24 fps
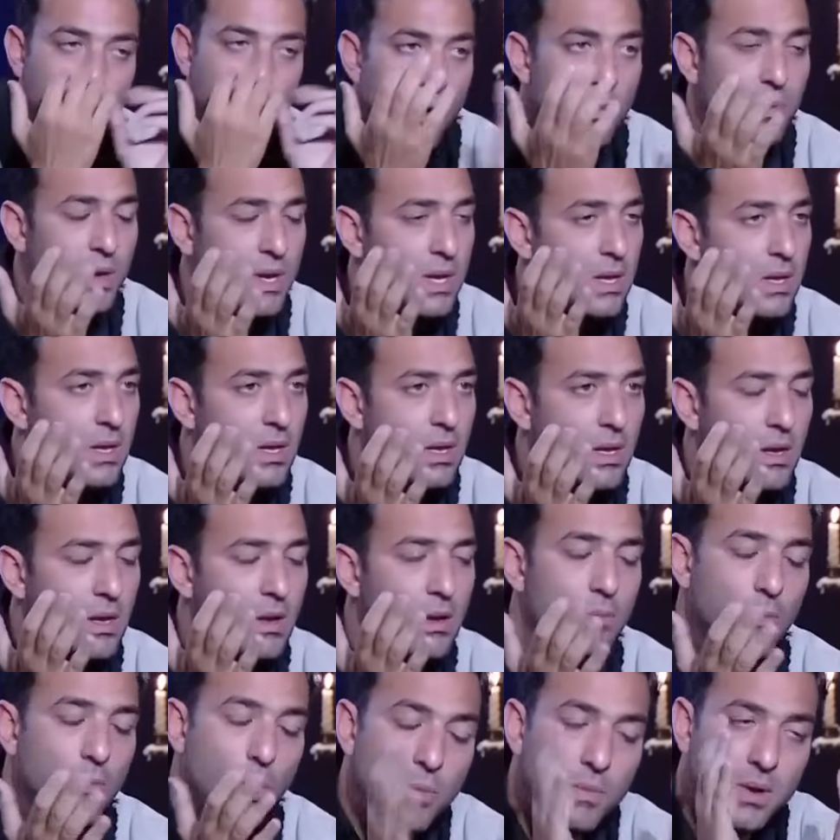ممكن
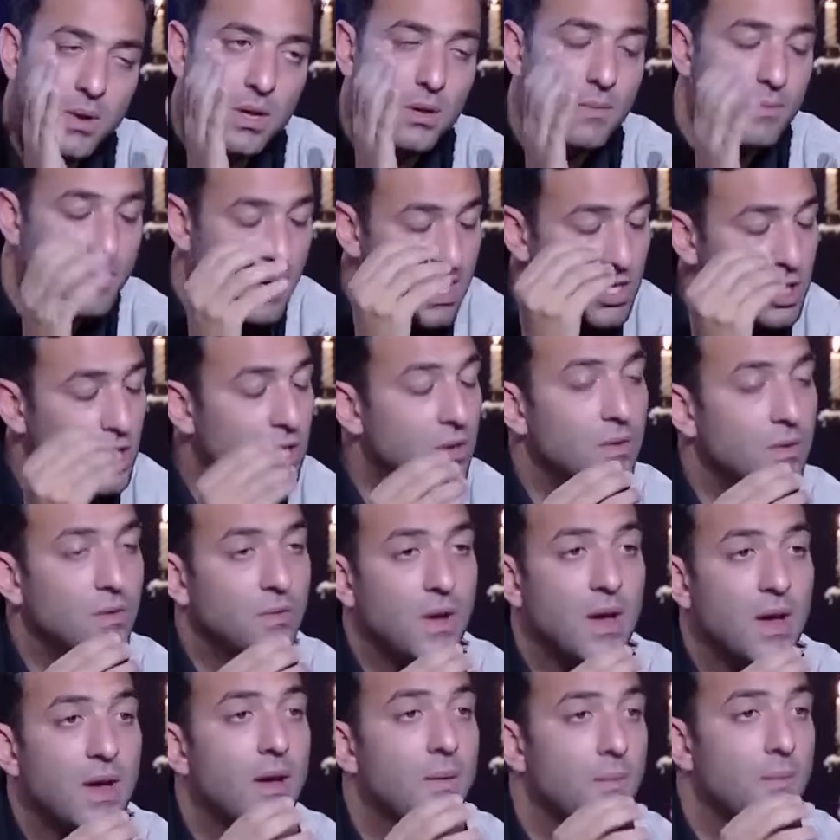تمام ممكن شوف. ماشي
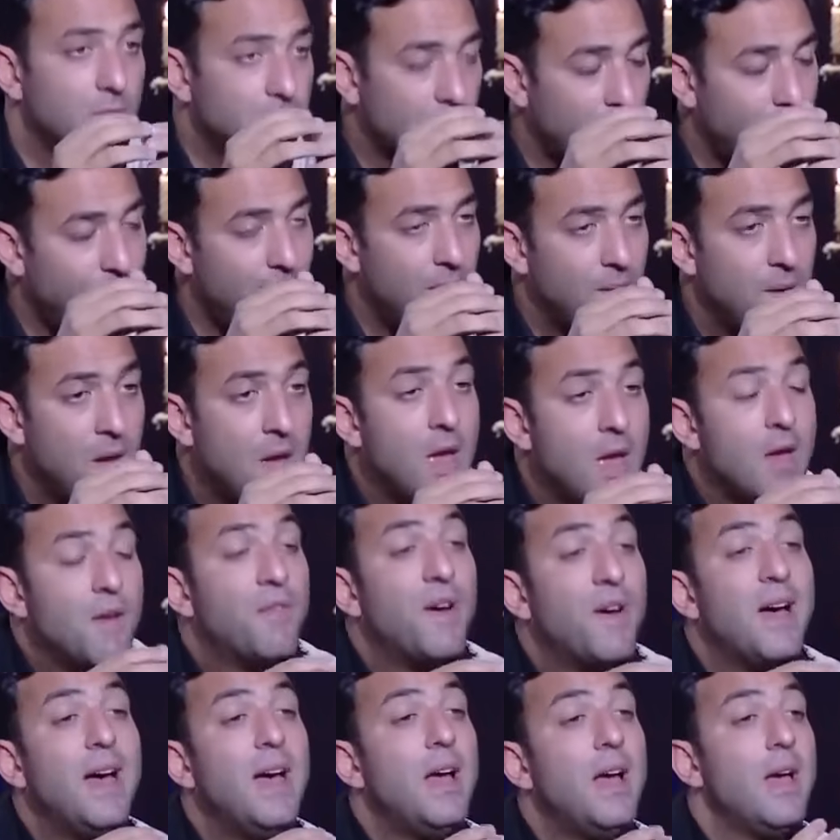ف... تمام
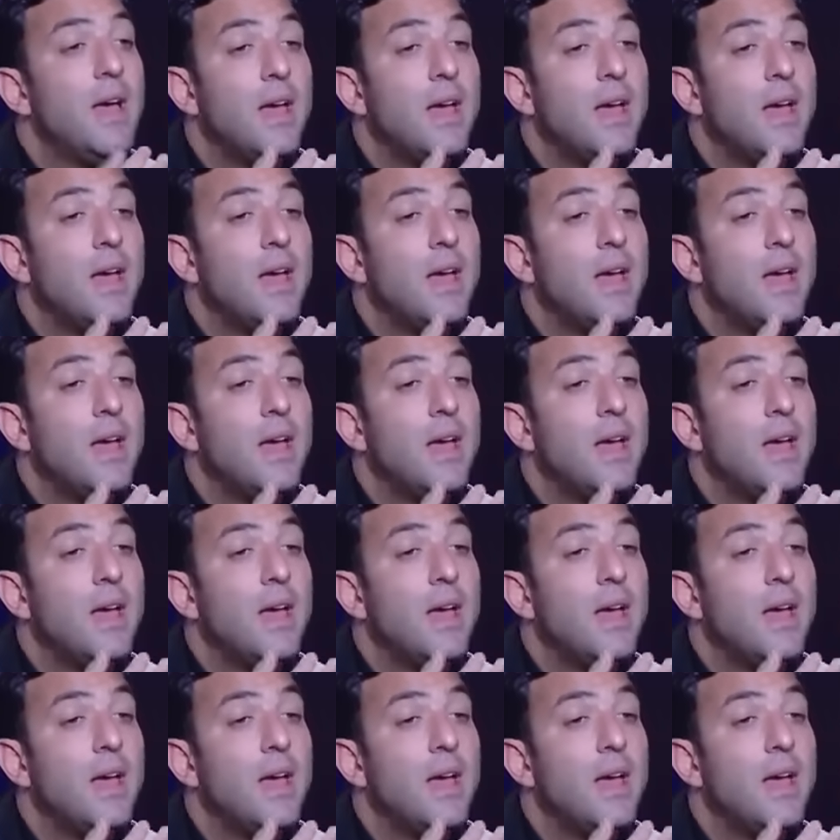ف